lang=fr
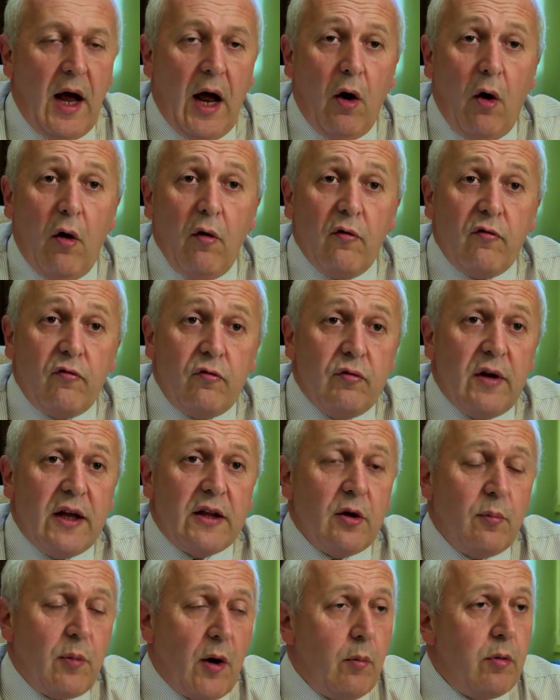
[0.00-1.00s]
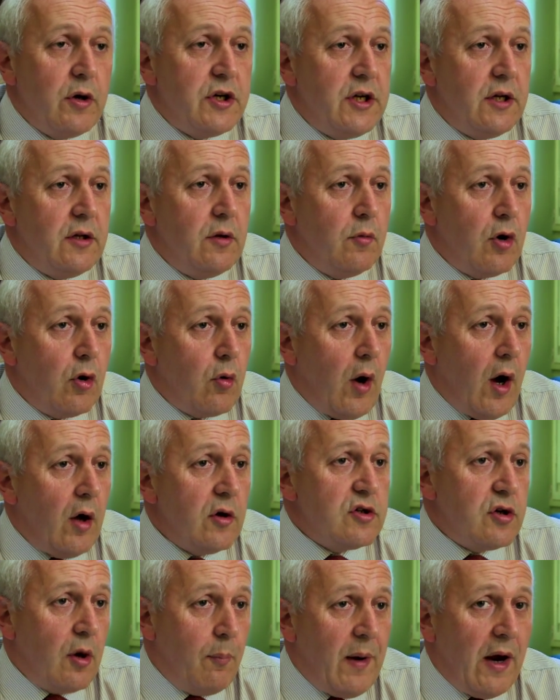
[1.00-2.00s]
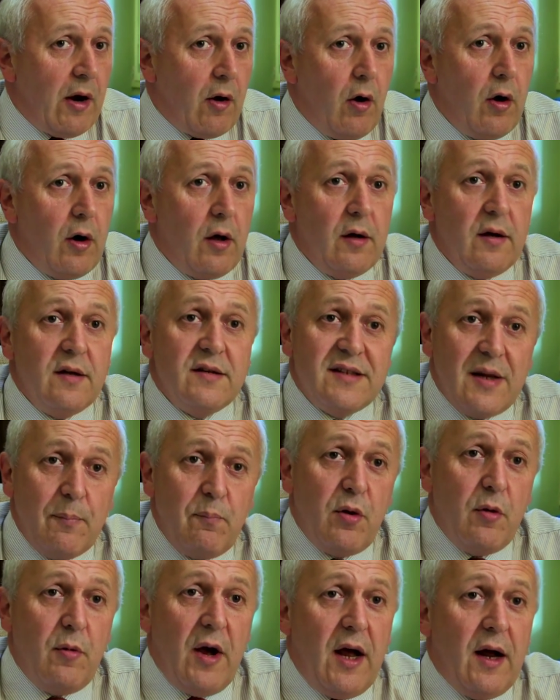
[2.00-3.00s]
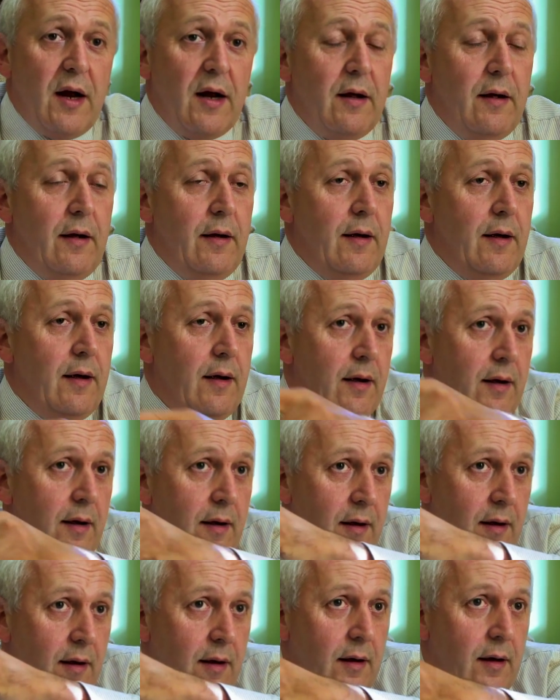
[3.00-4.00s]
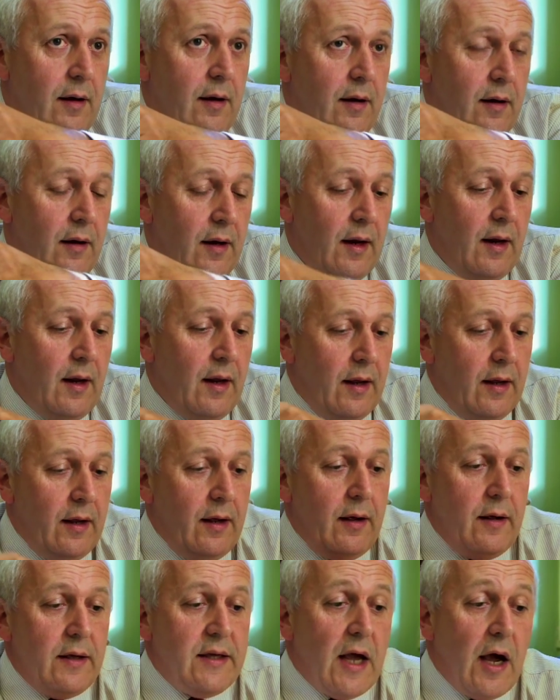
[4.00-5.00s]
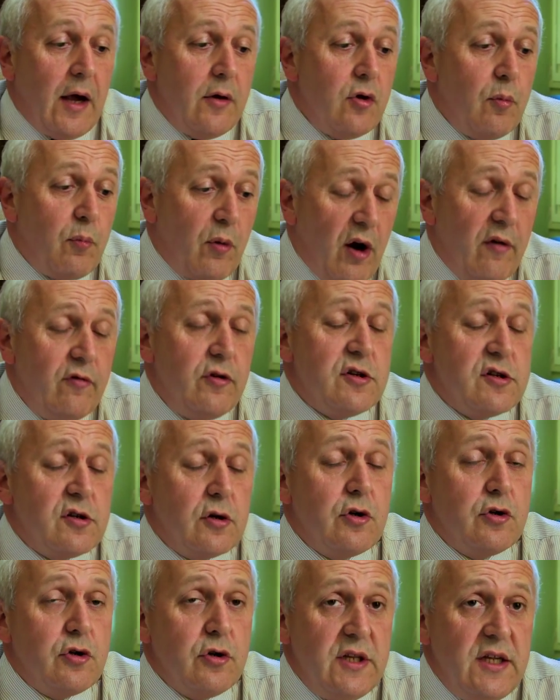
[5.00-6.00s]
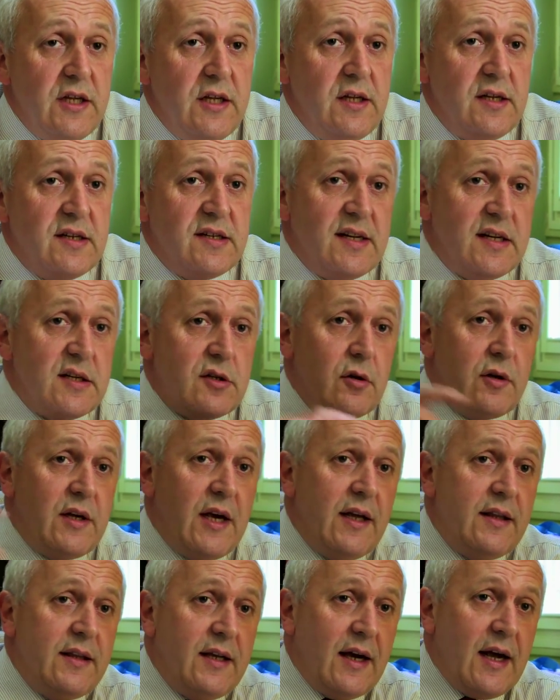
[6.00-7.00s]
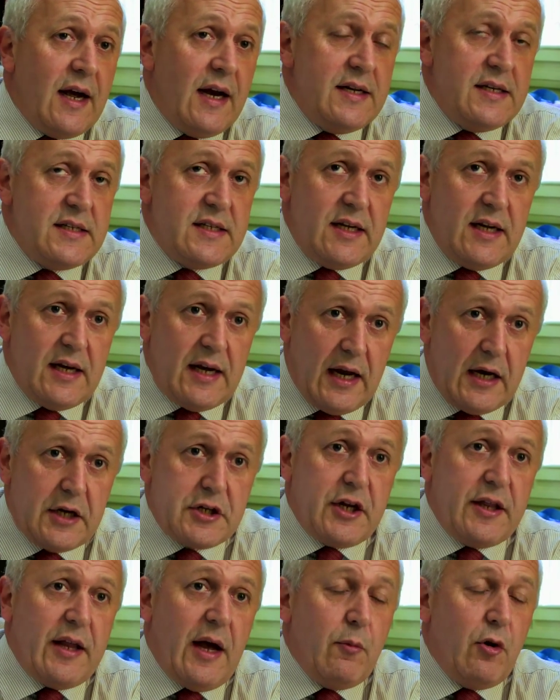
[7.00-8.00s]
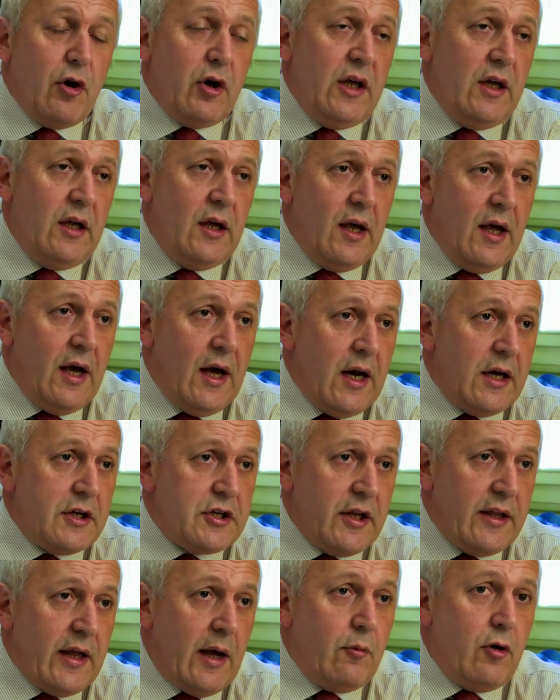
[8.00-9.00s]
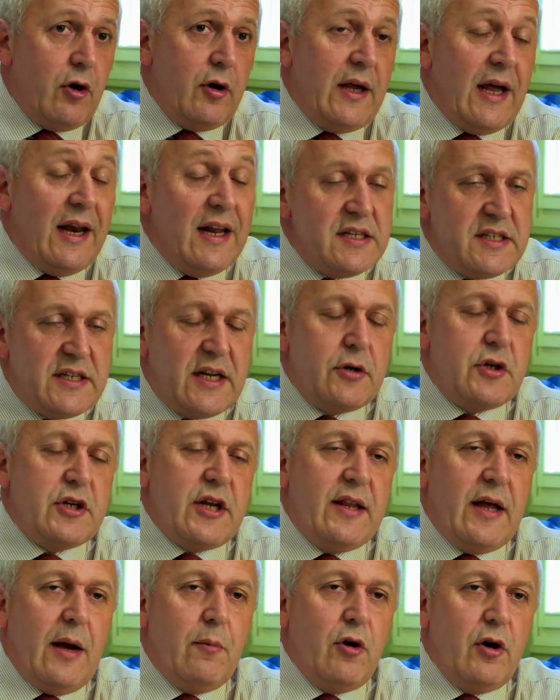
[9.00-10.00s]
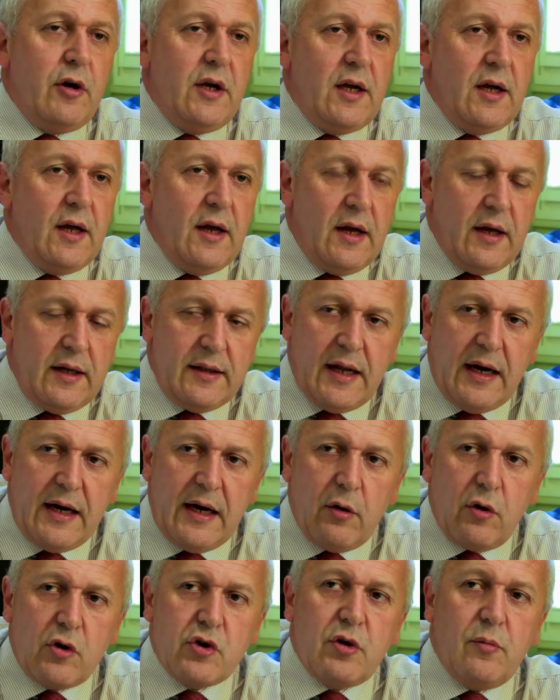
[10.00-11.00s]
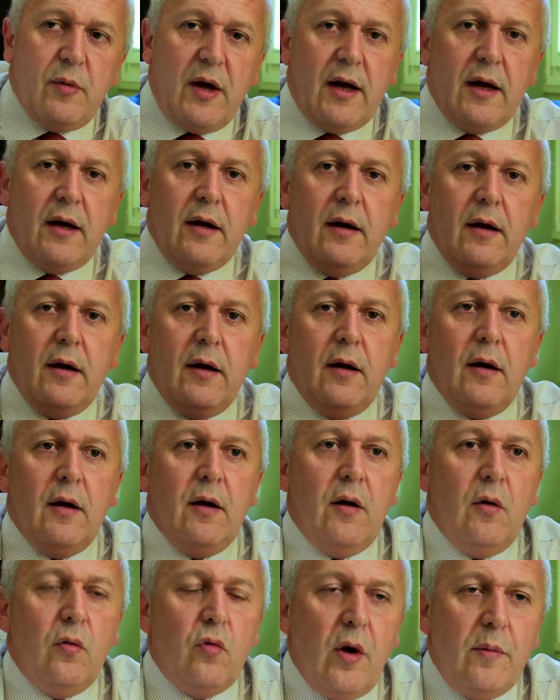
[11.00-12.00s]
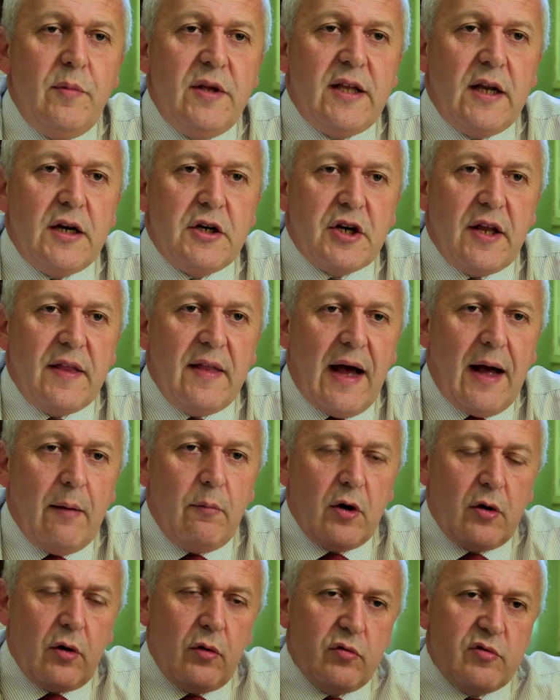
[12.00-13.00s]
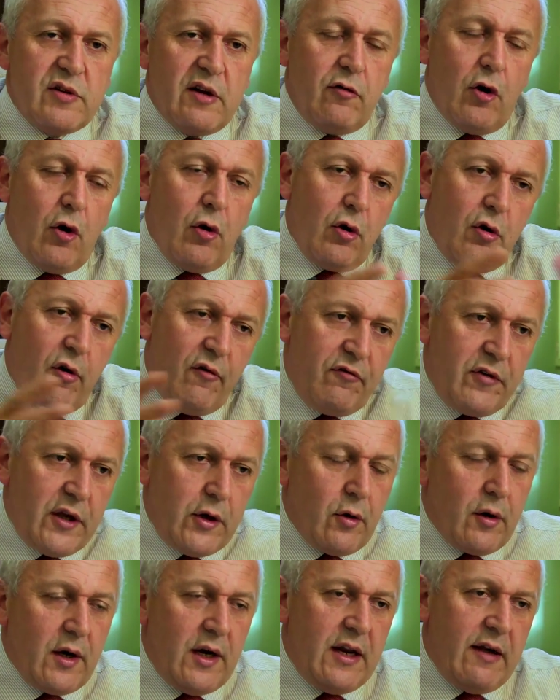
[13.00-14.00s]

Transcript: Alors, vous n'êtes pas obligé de me croire sur parole. Simplement, euh, euh, il y a une preuve de ce que je dis. C'est ce qui a été réalisé à la gendarmerie, à la gendarmerie, à l'ancienne gendarmerie, dans les logements euh, où habitaient les gendarmes que nous avons reconfigurés.